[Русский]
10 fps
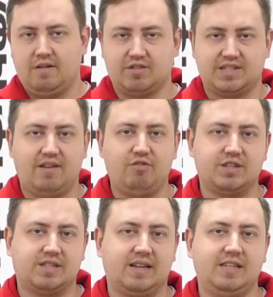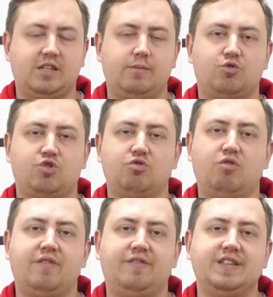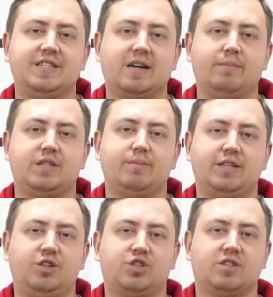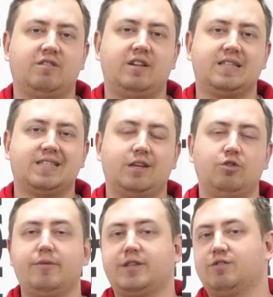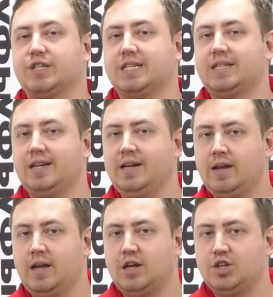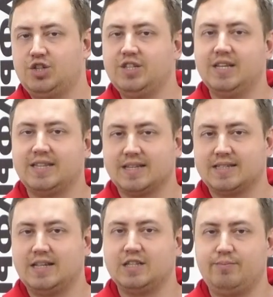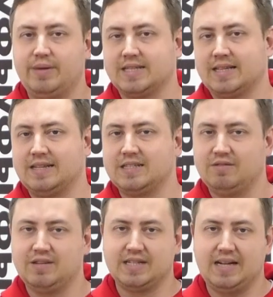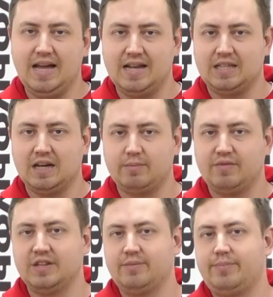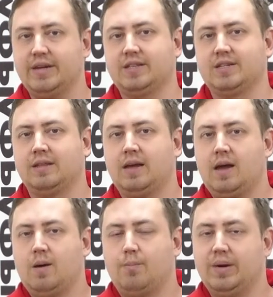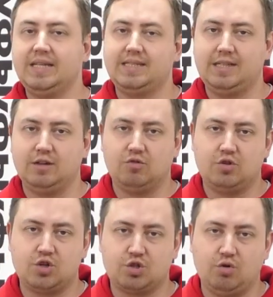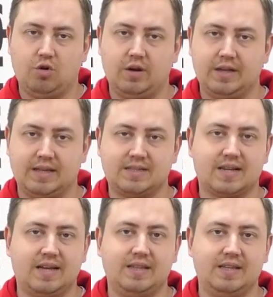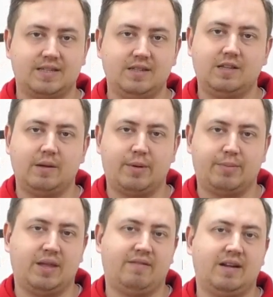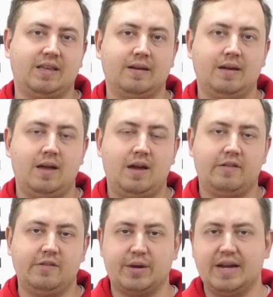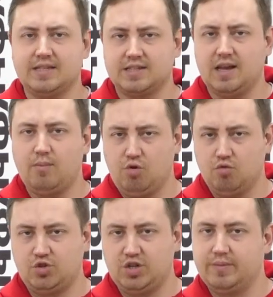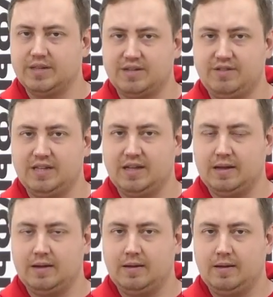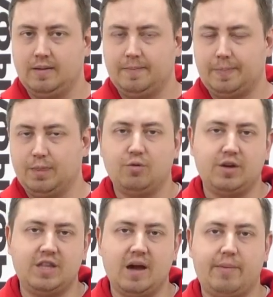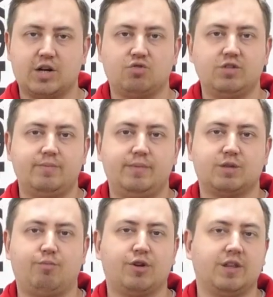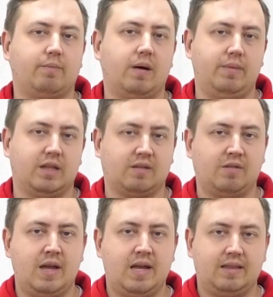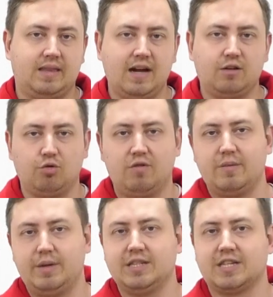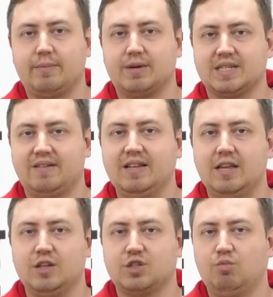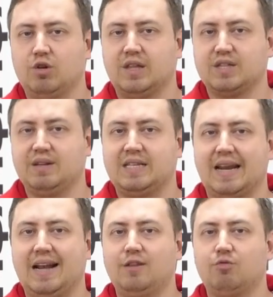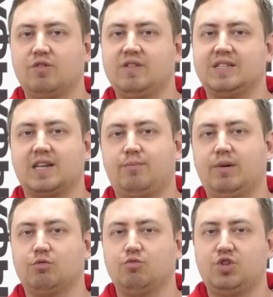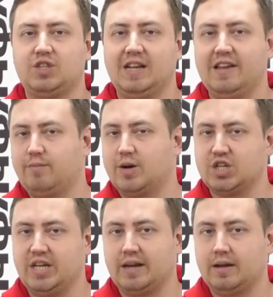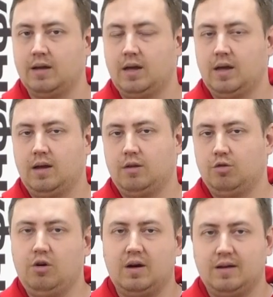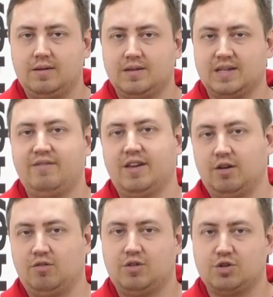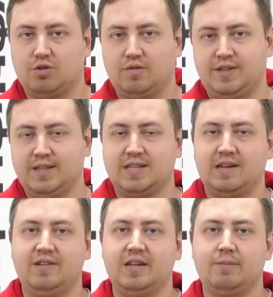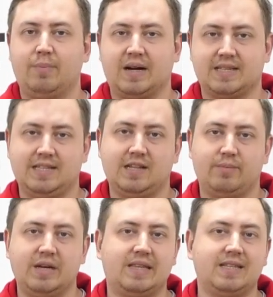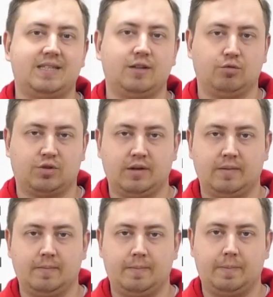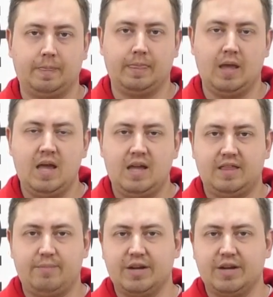В разговоре с родителями учеников физико-математического лицея номер 93, чьи дети остались без английского языка, Ильдар Мавлетбердин пояснил, что иностранный язык для преподавания выбирает само учебное заведение – ну и не обошлось без спорных моментов. Так новый министр образования не смог назвать реальный уровень зарплат учителей в Башкирии, но заверил, что все целевые показатели были достигнуты. На